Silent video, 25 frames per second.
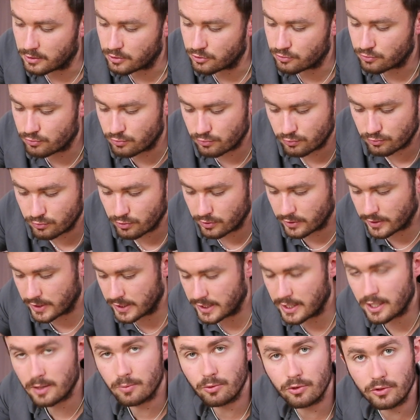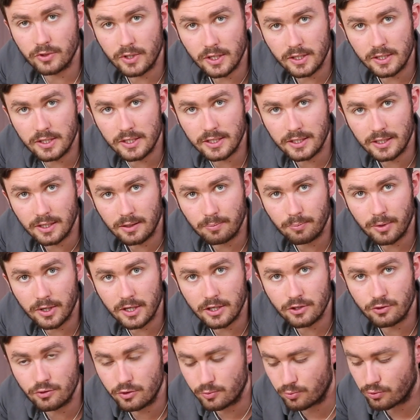Je vous donnerai également une technique euh, par
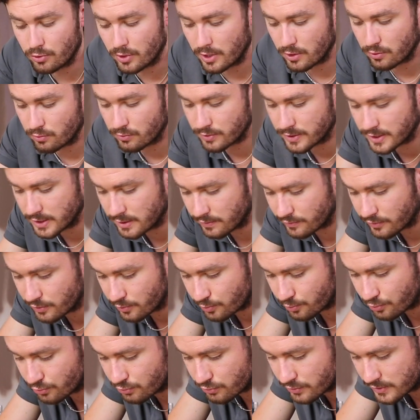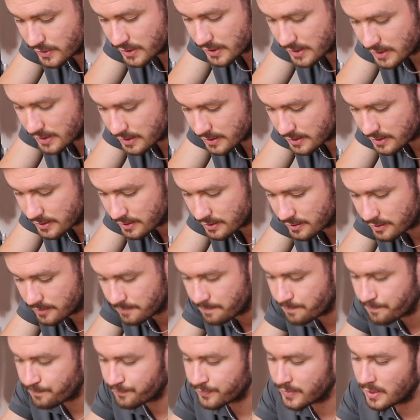la suite pour la conserver en plus si nécessaire.
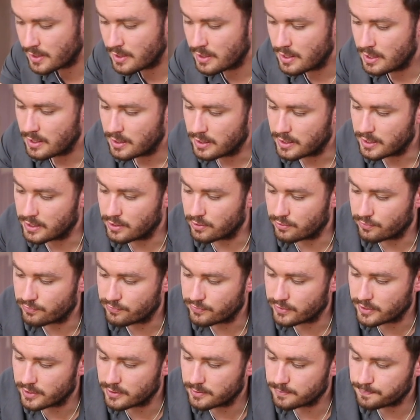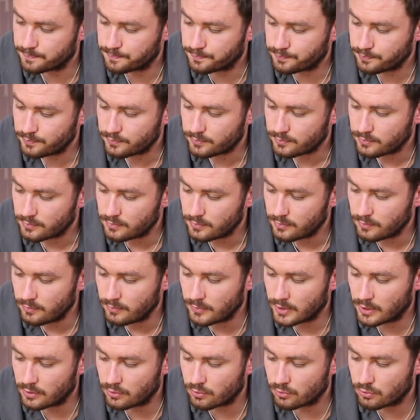Et enfin,
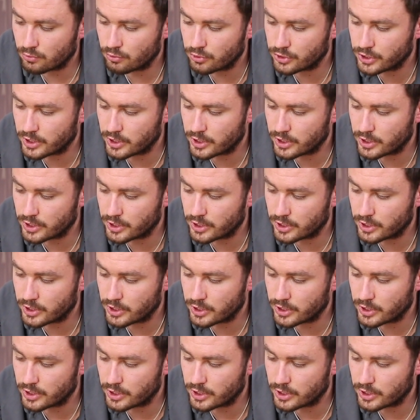donc le